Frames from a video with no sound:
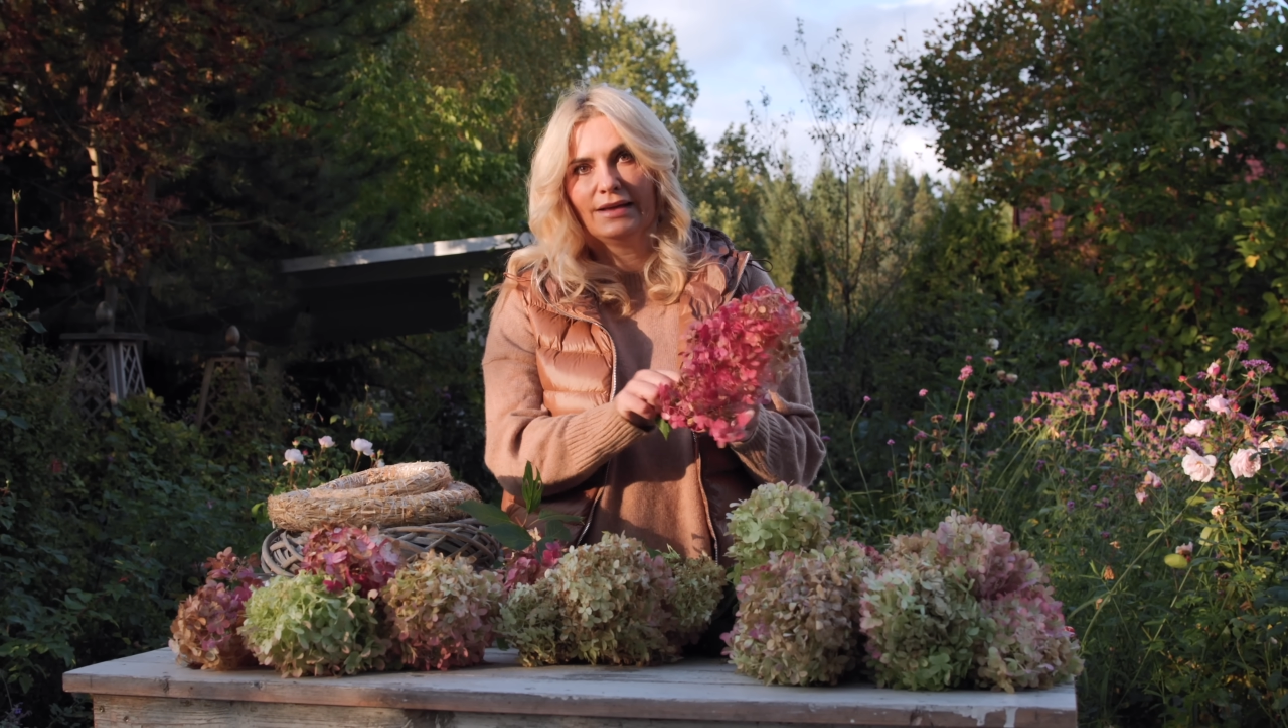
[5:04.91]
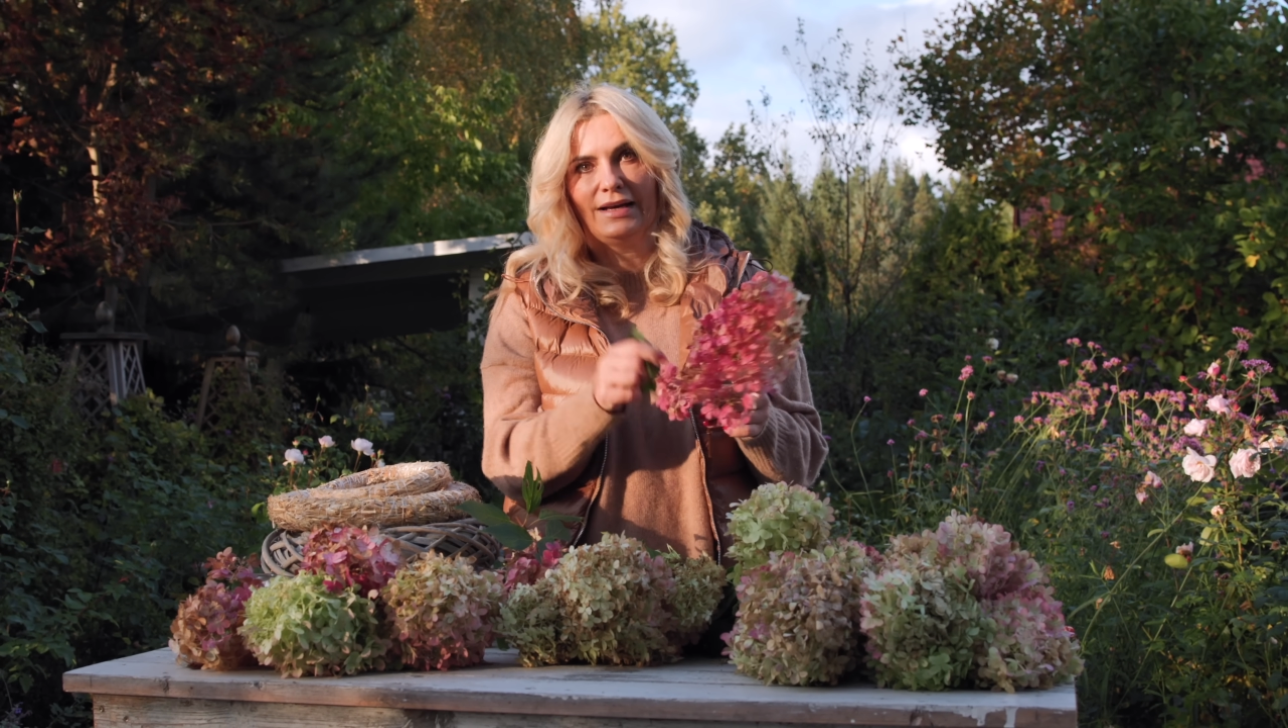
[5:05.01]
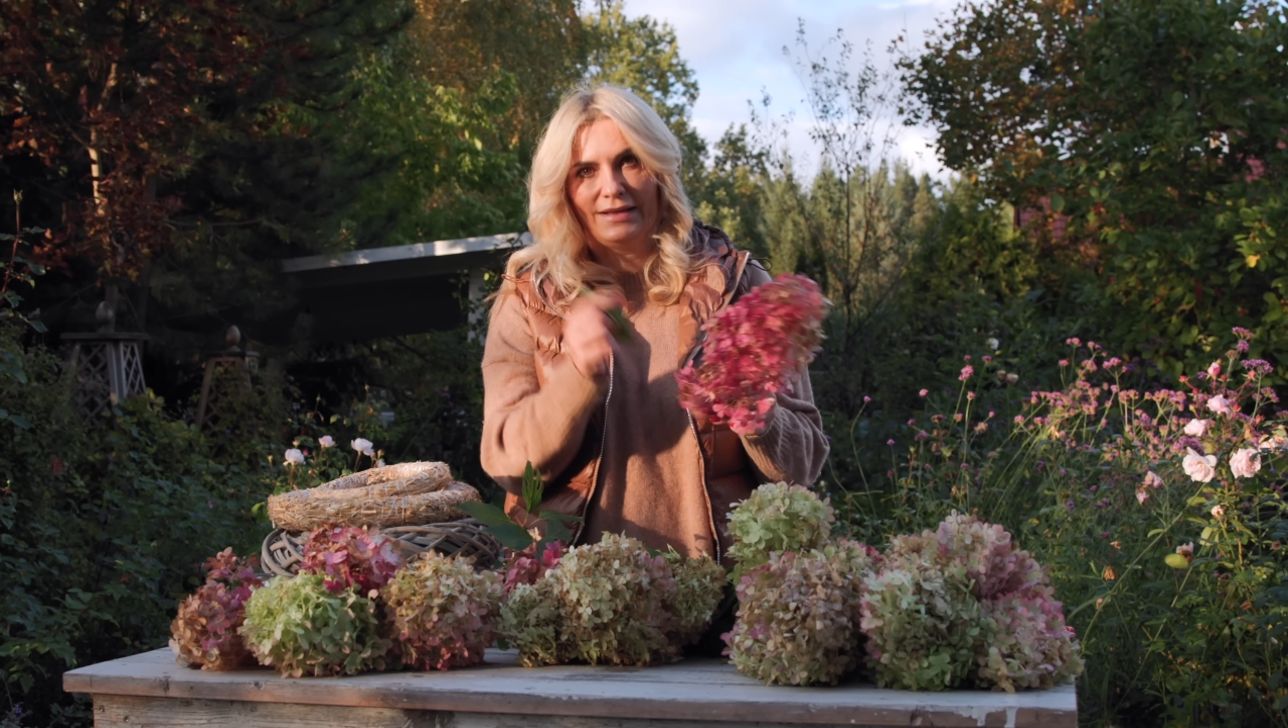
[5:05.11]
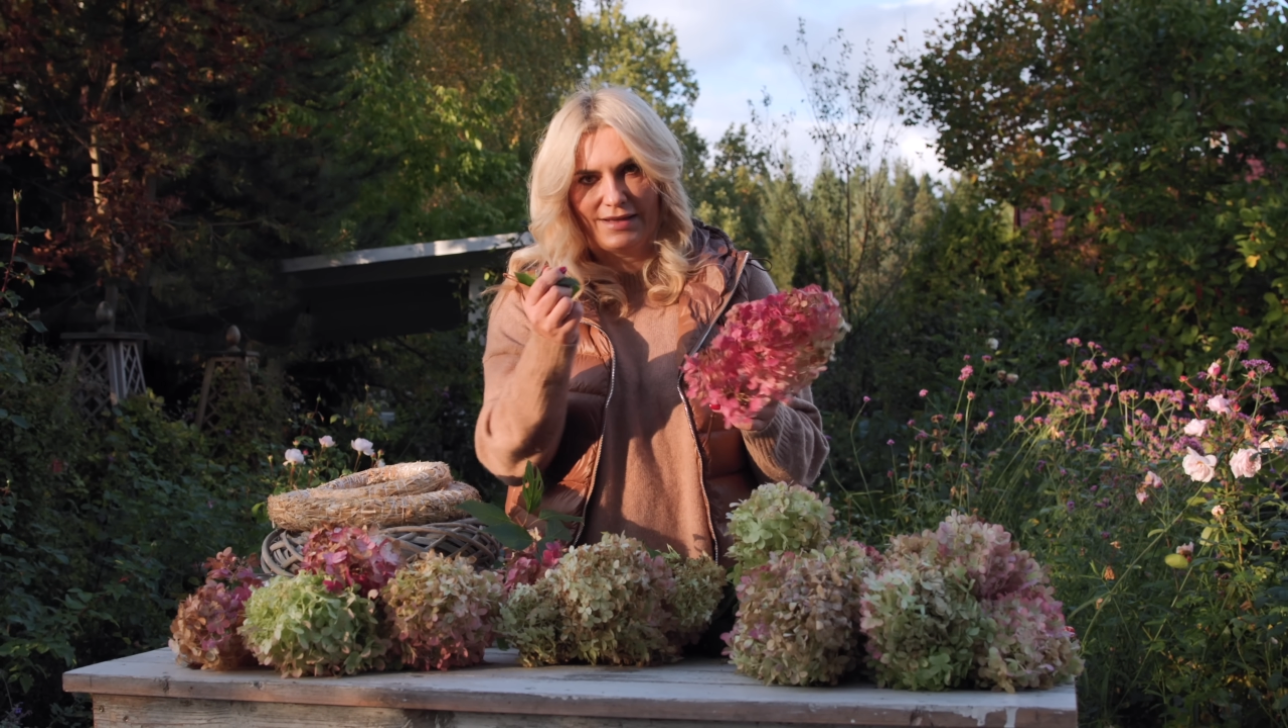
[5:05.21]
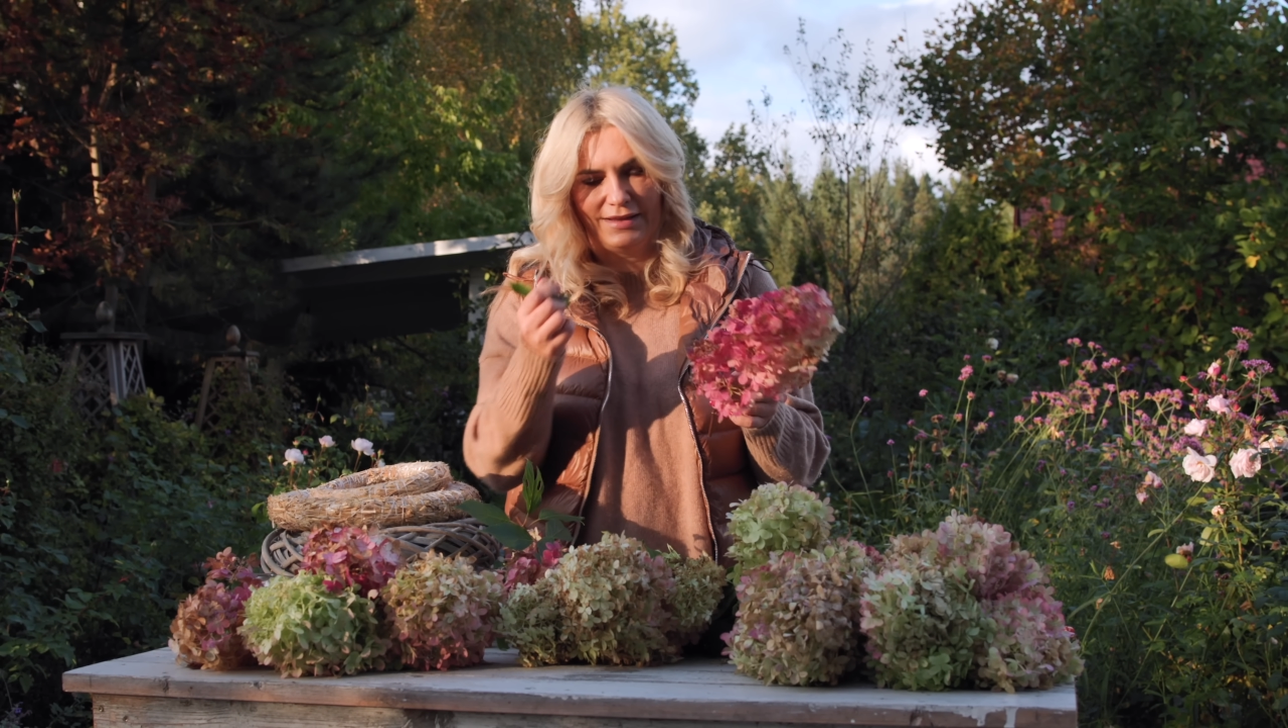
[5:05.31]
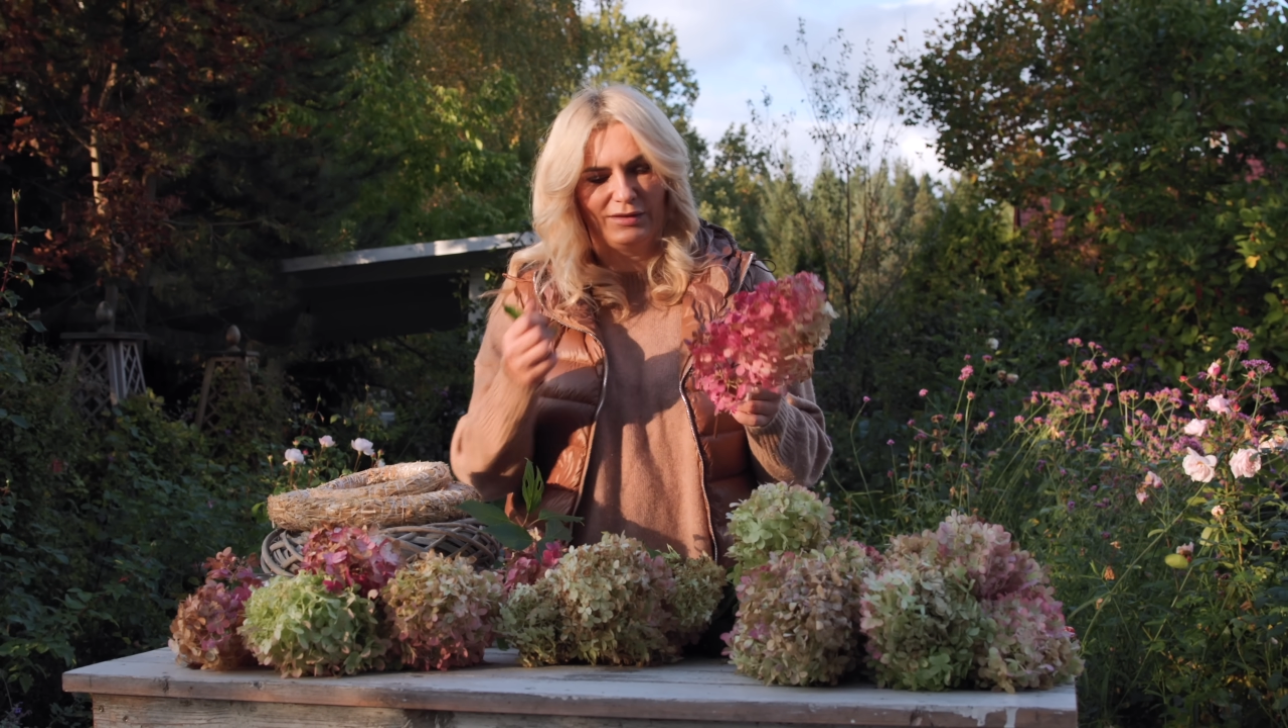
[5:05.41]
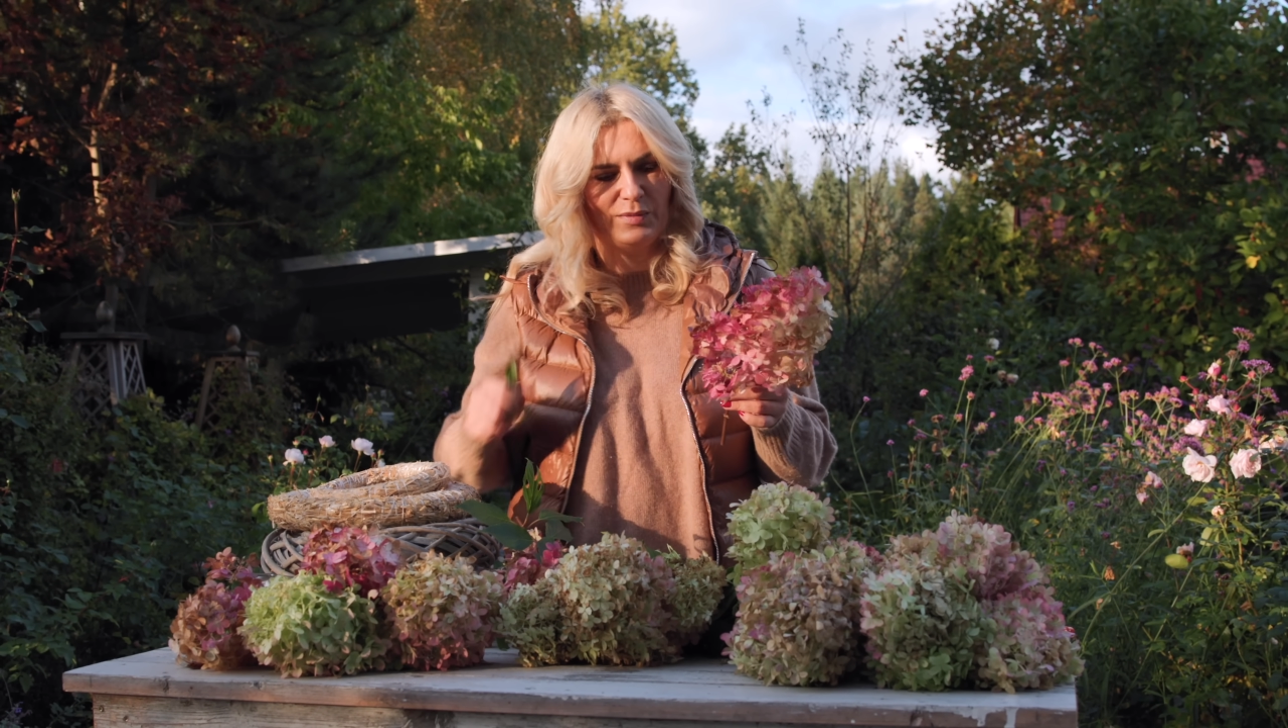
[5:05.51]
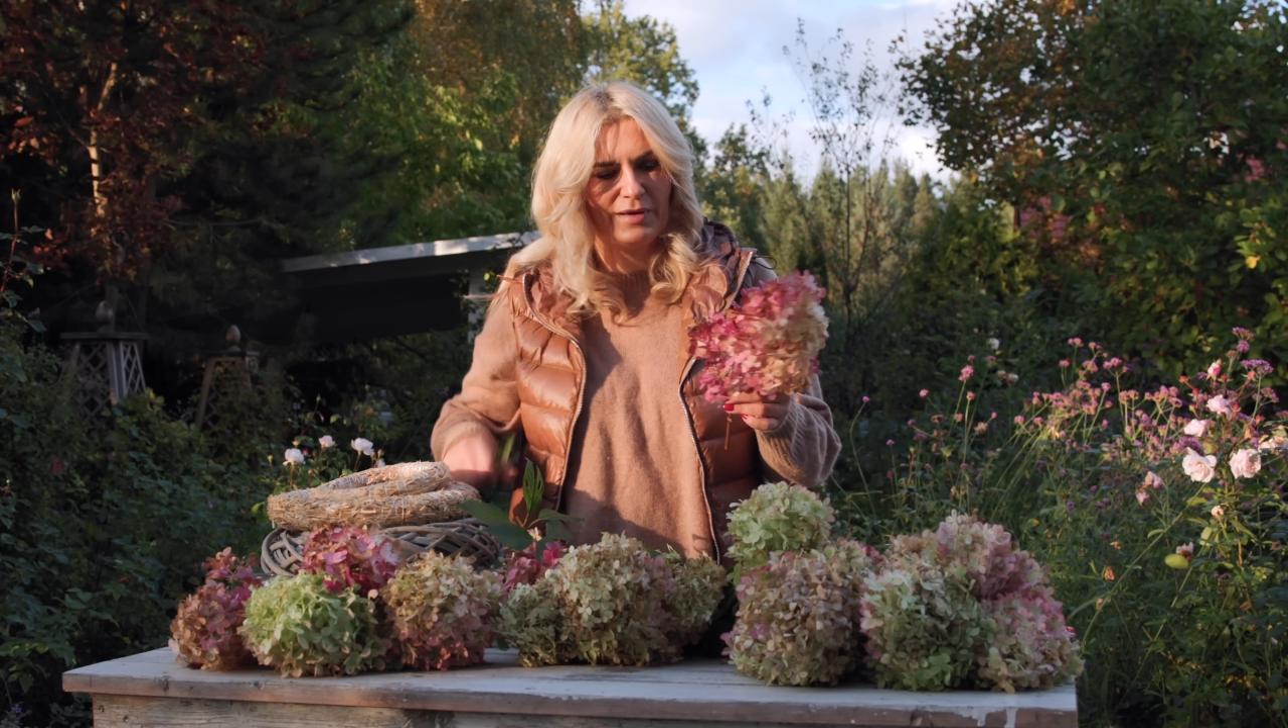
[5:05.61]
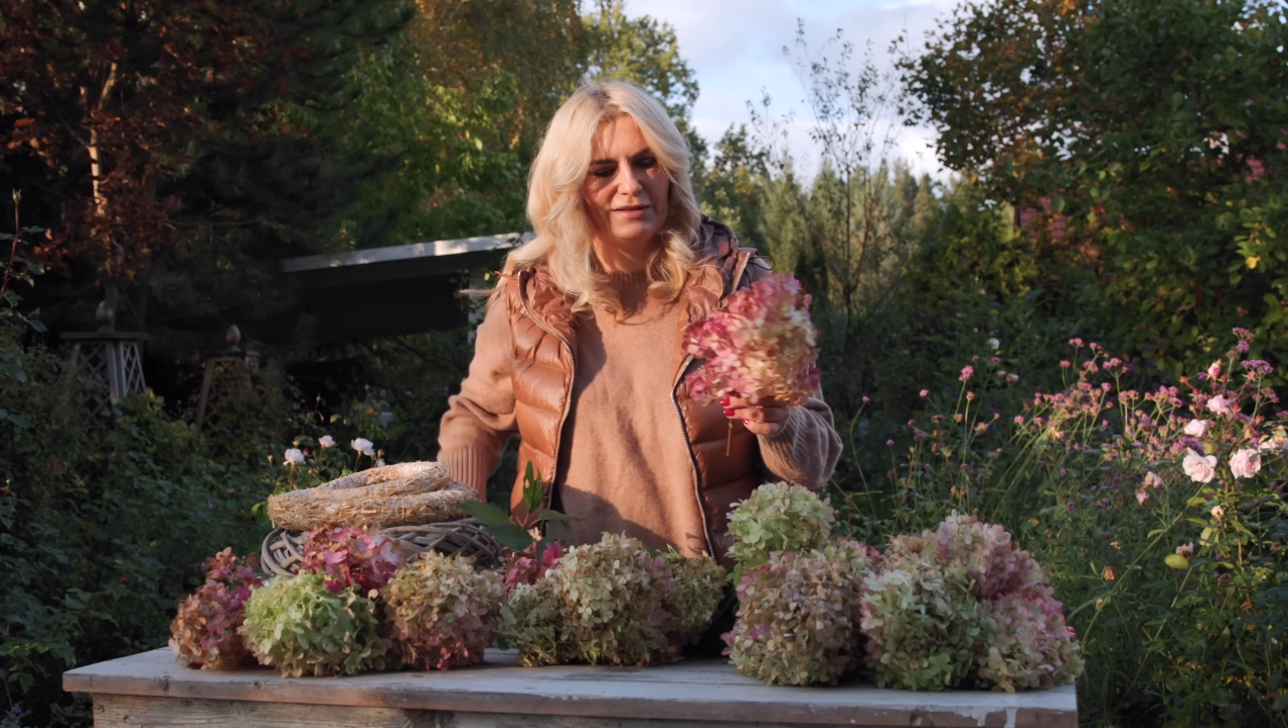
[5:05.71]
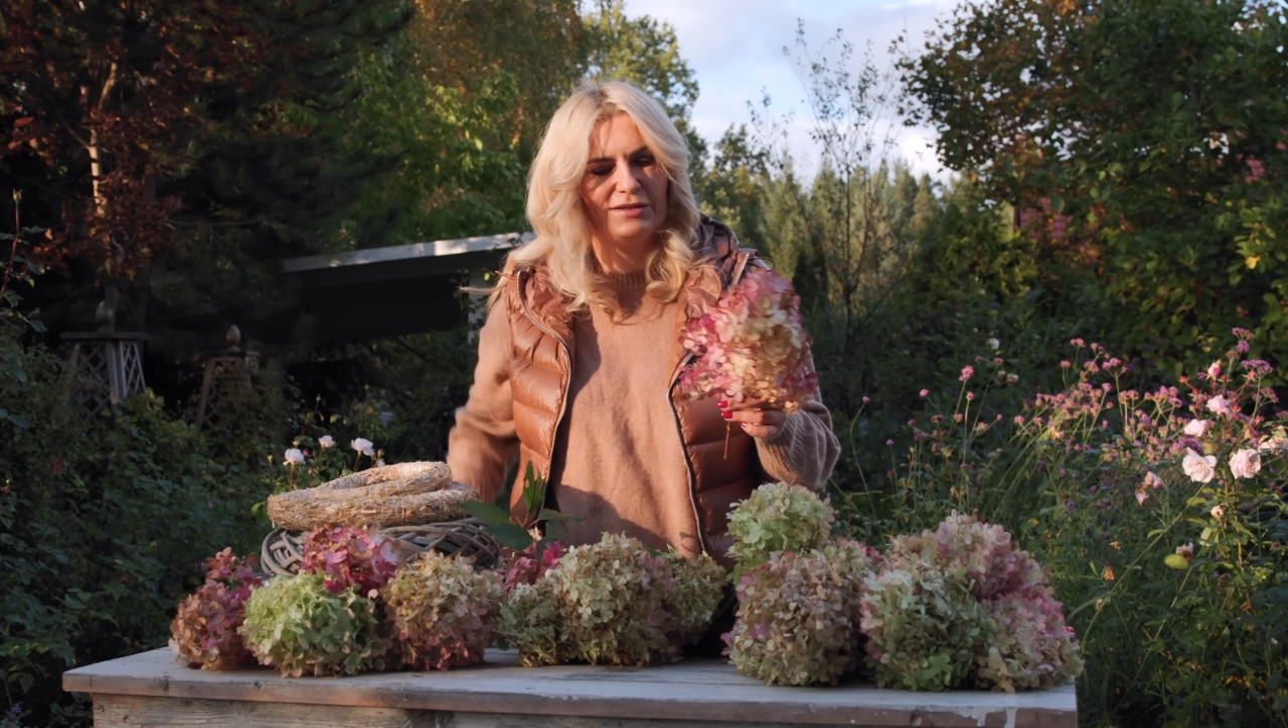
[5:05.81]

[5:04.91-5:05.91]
ale ja dla dobra